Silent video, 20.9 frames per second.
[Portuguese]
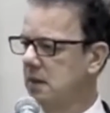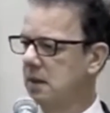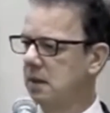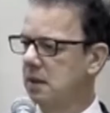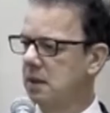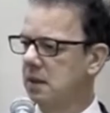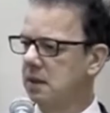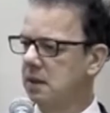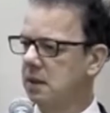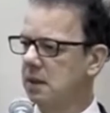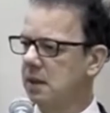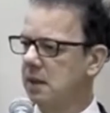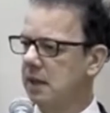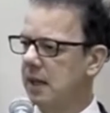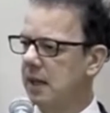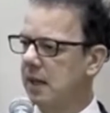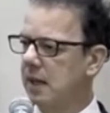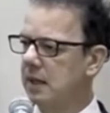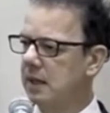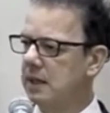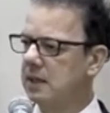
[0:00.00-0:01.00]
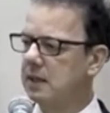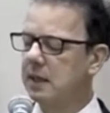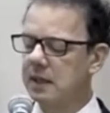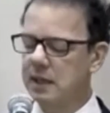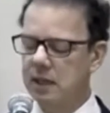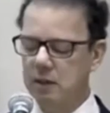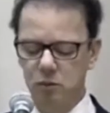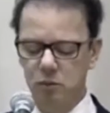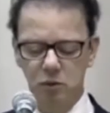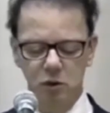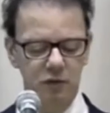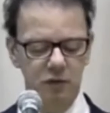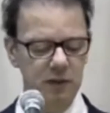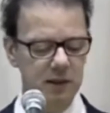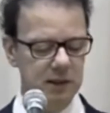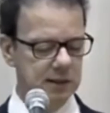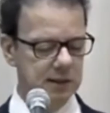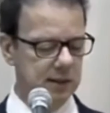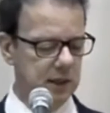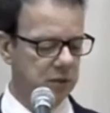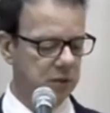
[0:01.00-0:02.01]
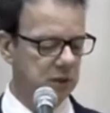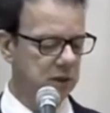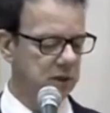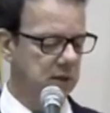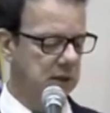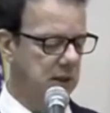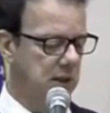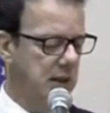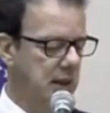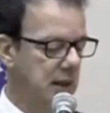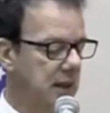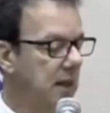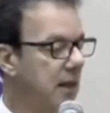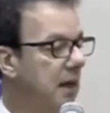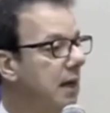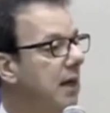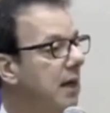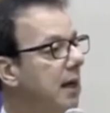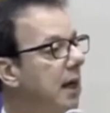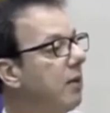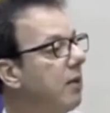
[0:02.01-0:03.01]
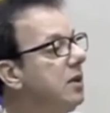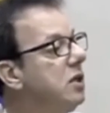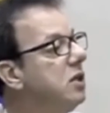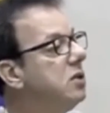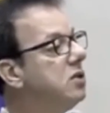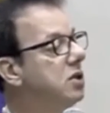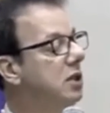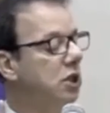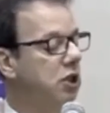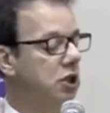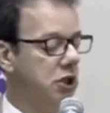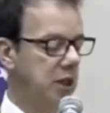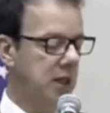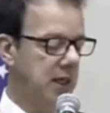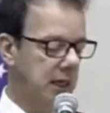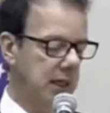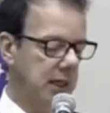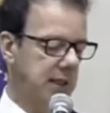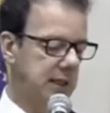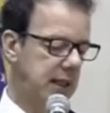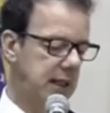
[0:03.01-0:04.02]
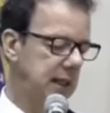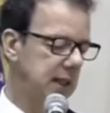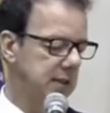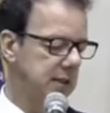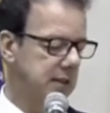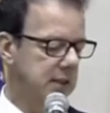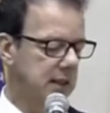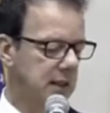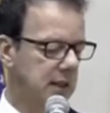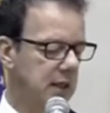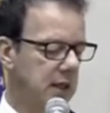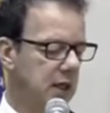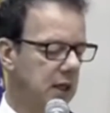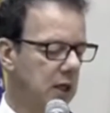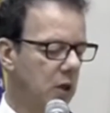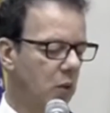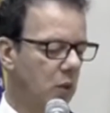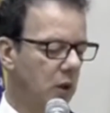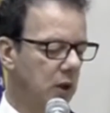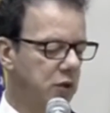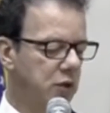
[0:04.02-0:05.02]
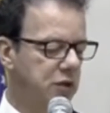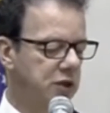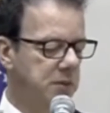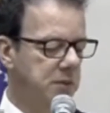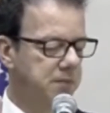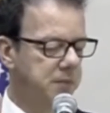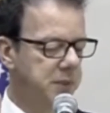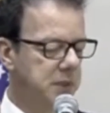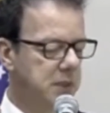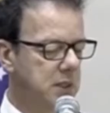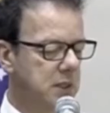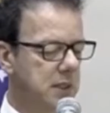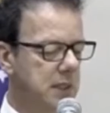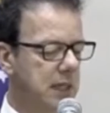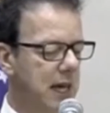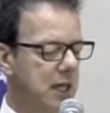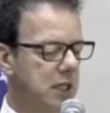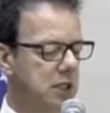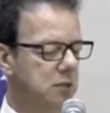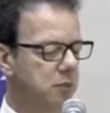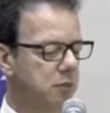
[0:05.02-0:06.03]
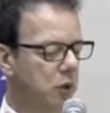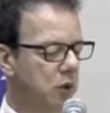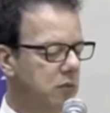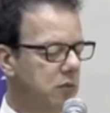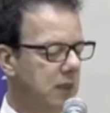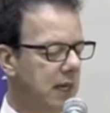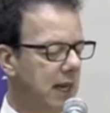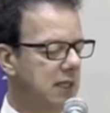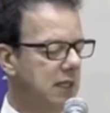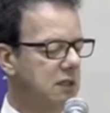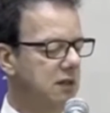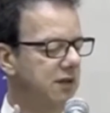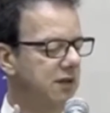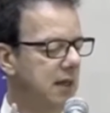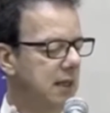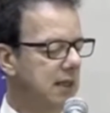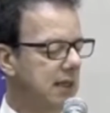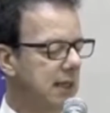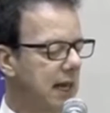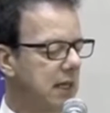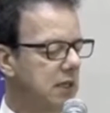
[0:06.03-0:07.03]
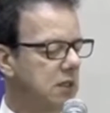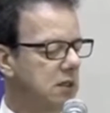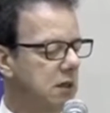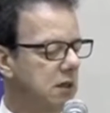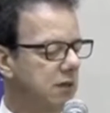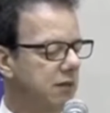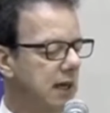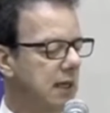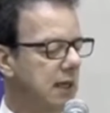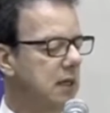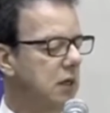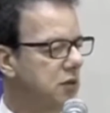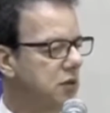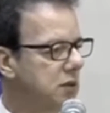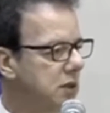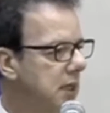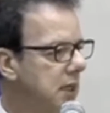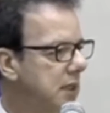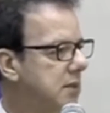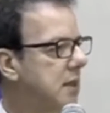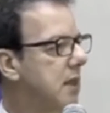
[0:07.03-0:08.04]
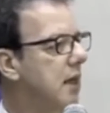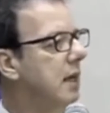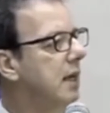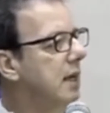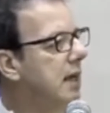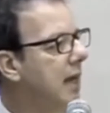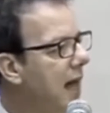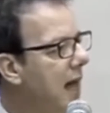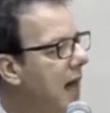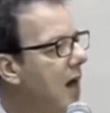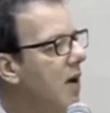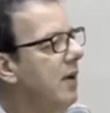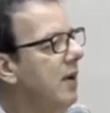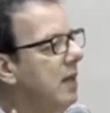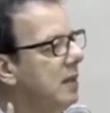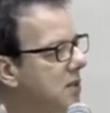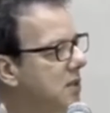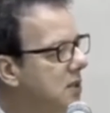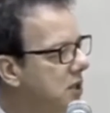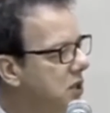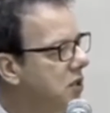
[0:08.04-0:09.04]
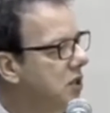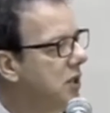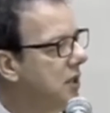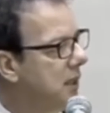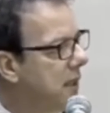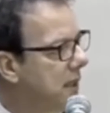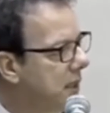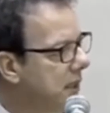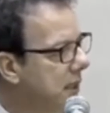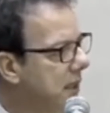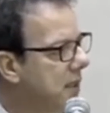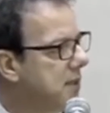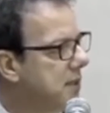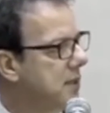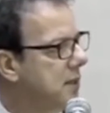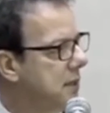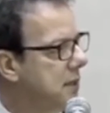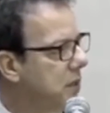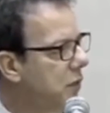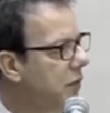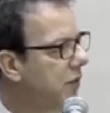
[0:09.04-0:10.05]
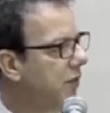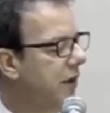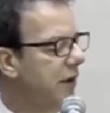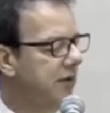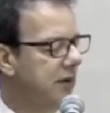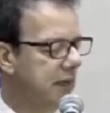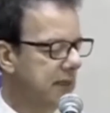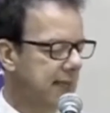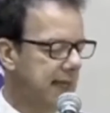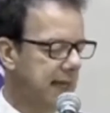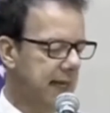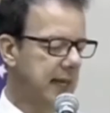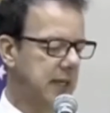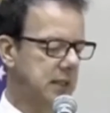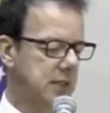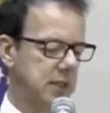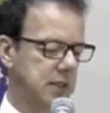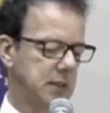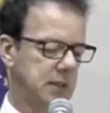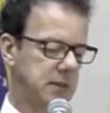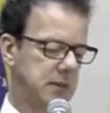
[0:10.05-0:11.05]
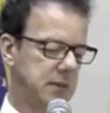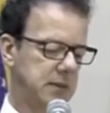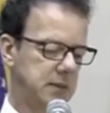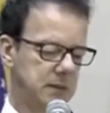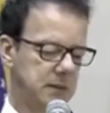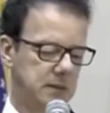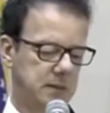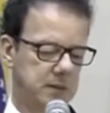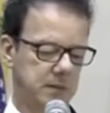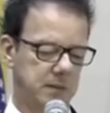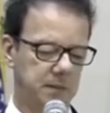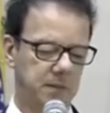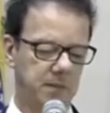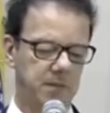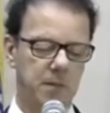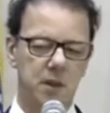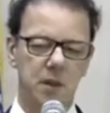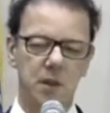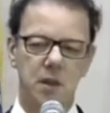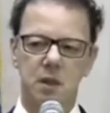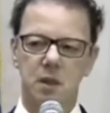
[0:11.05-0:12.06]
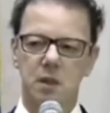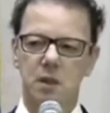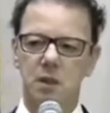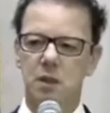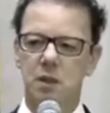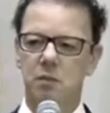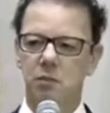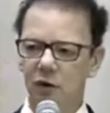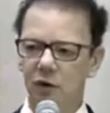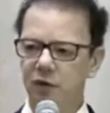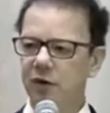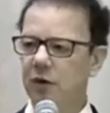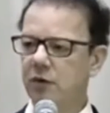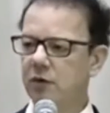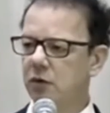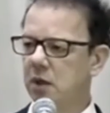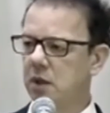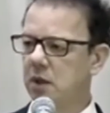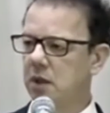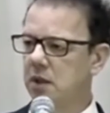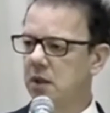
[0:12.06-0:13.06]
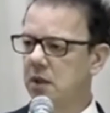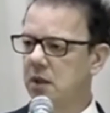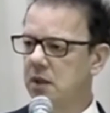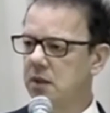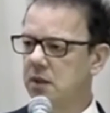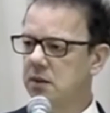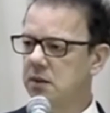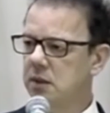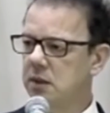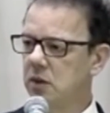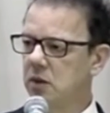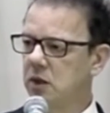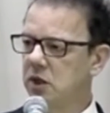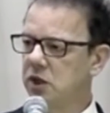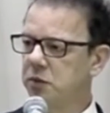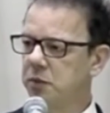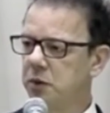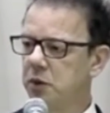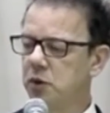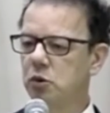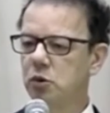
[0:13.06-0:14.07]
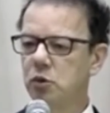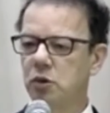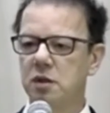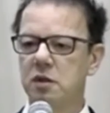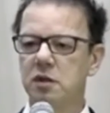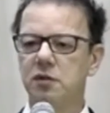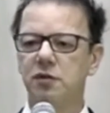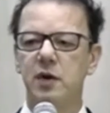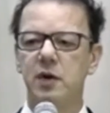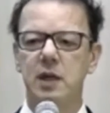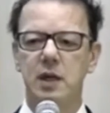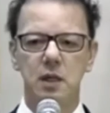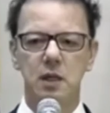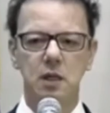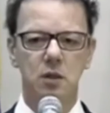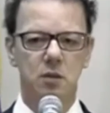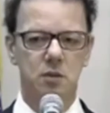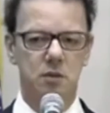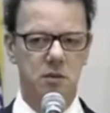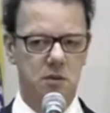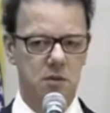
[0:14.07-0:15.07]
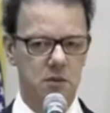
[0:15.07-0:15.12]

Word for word: da literatura universal, dizia: Não existe grandeza quando simplicidade, bondade e verdade estiverem ausentes. Não existe grandeza se não houver verdade. Por favor, senhores produtores de fake news,